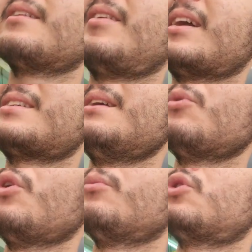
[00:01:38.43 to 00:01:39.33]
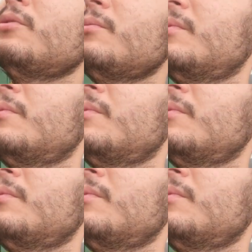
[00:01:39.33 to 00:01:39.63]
Tersine mi koymuşum?